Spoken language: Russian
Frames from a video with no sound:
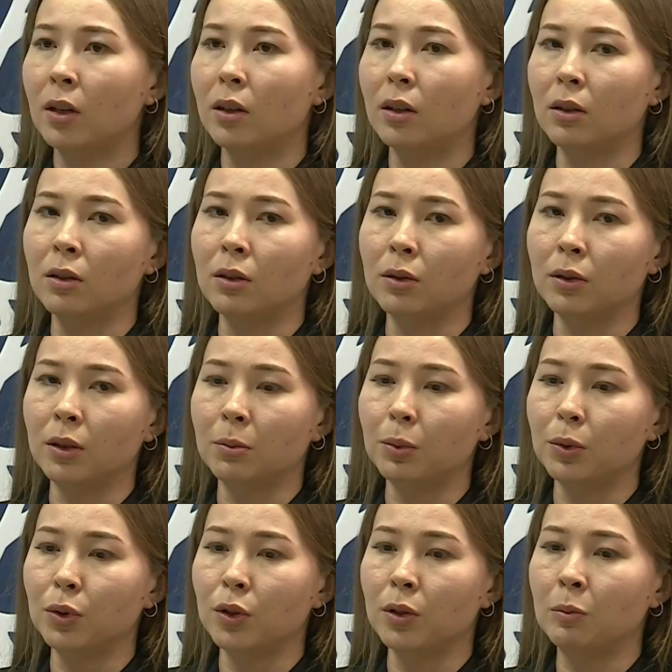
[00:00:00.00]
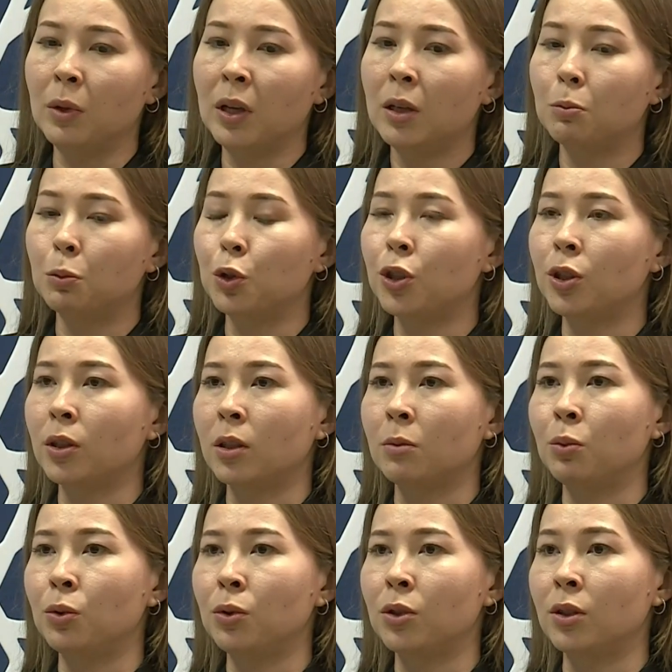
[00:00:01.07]
э, допустим,
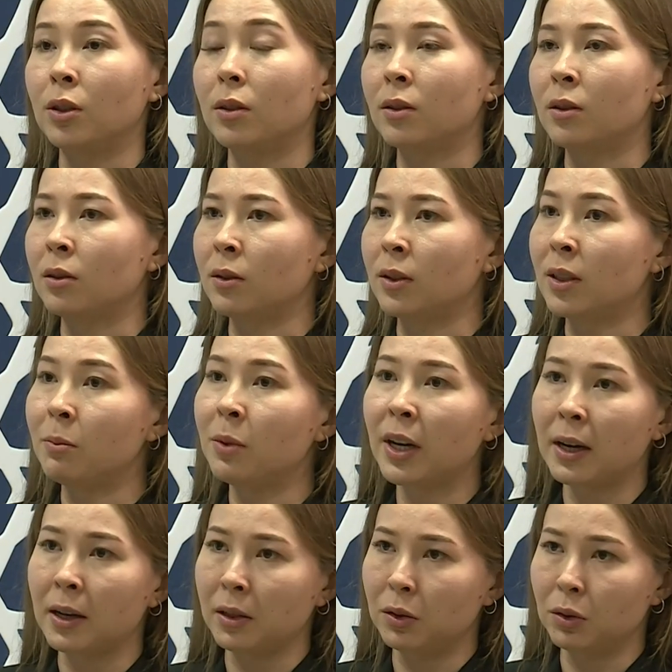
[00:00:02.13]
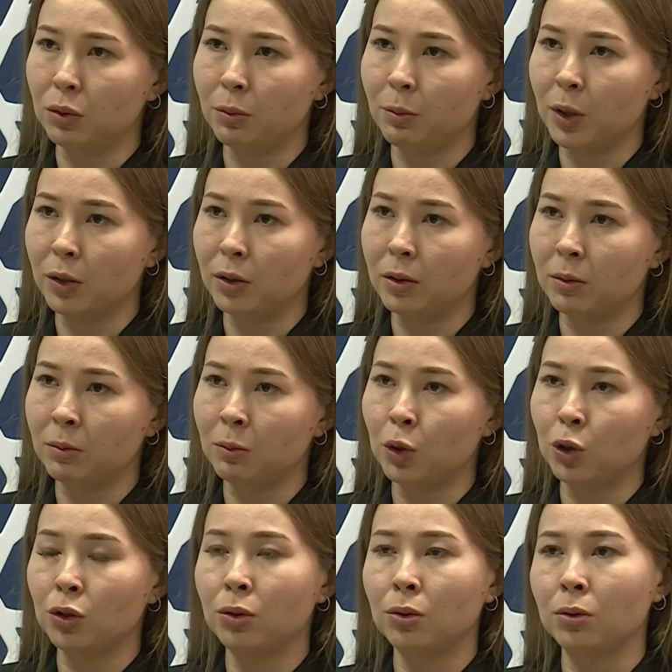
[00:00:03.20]
мужчина-абьюзер э, забирает документы,
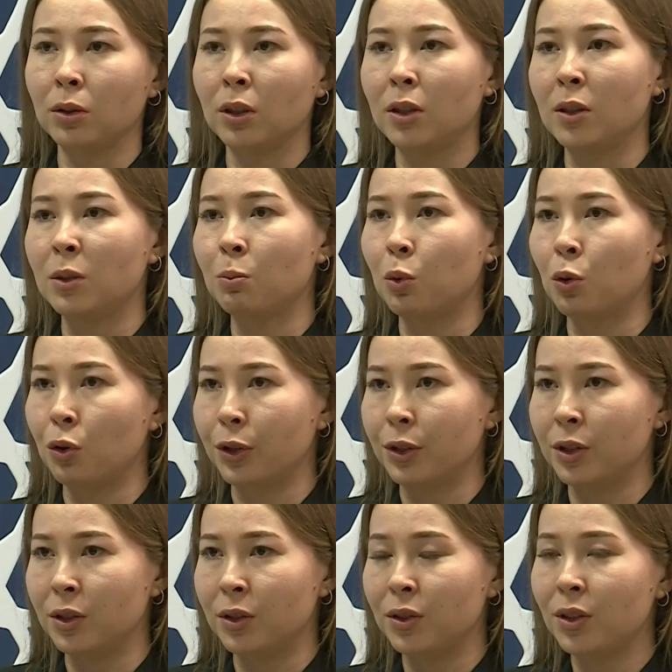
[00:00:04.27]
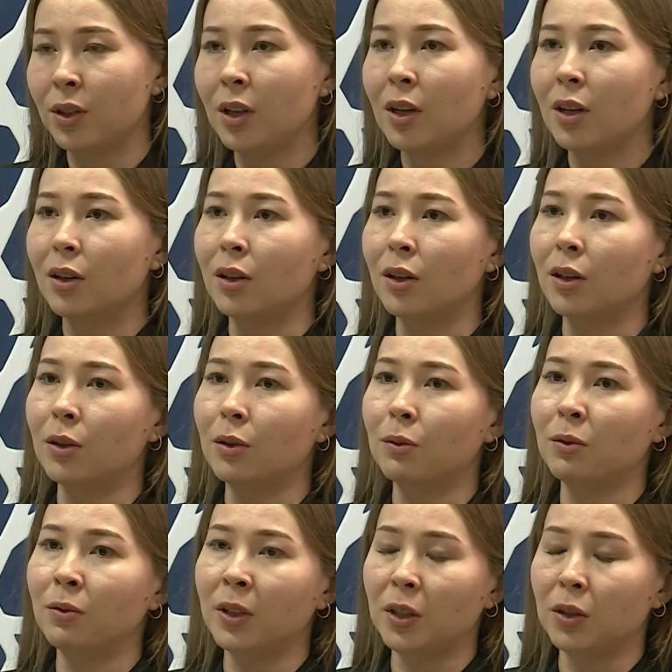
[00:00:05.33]
может он их испортить,
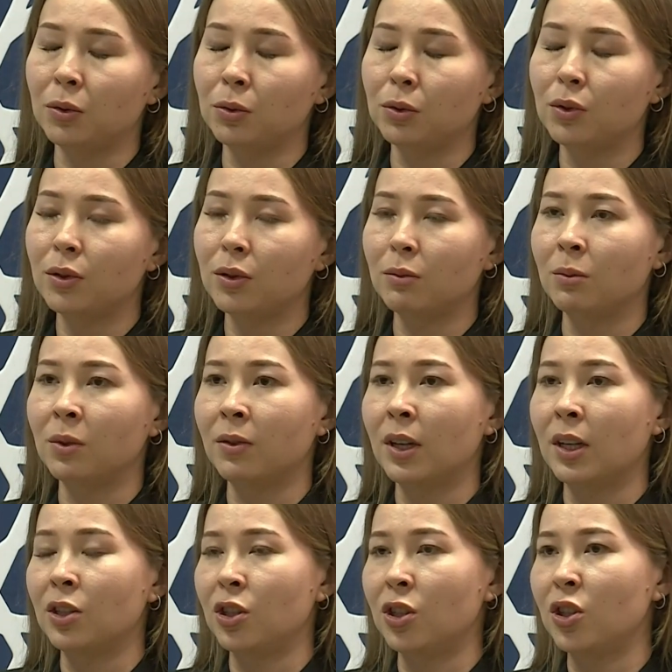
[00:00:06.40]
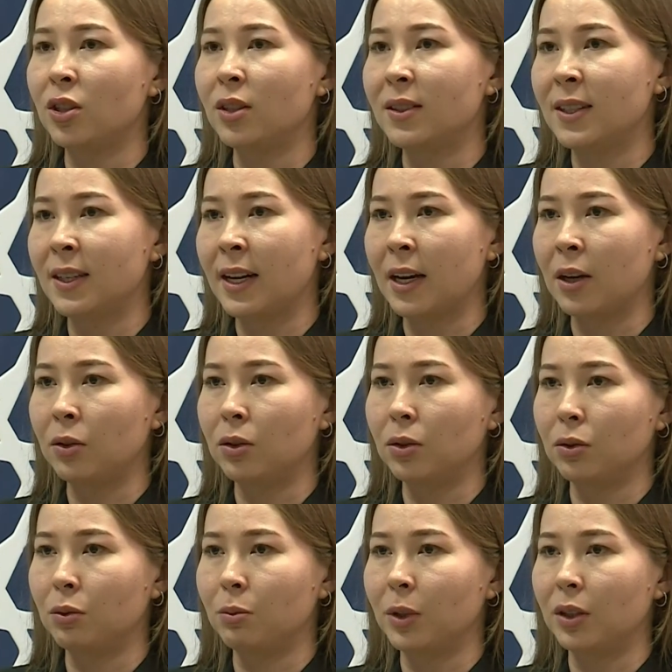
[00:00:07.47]
выкинуть. Бывает, женщина теряет
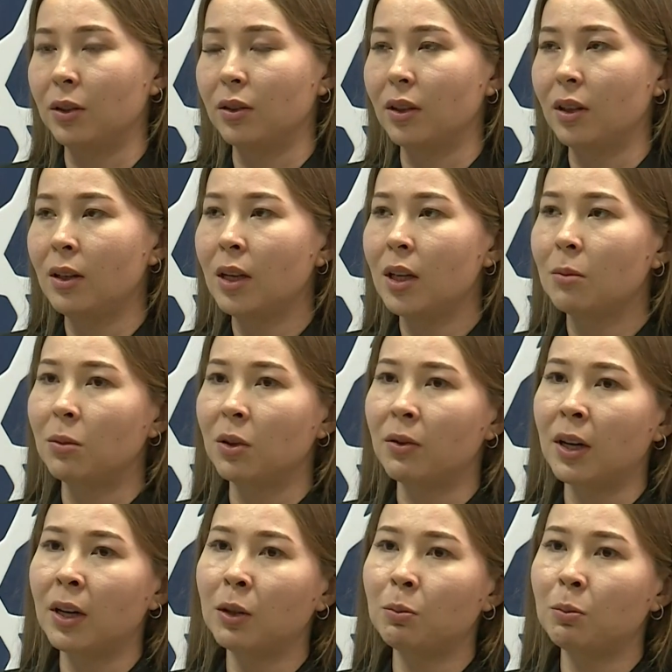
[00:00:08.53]
документы. Бывает,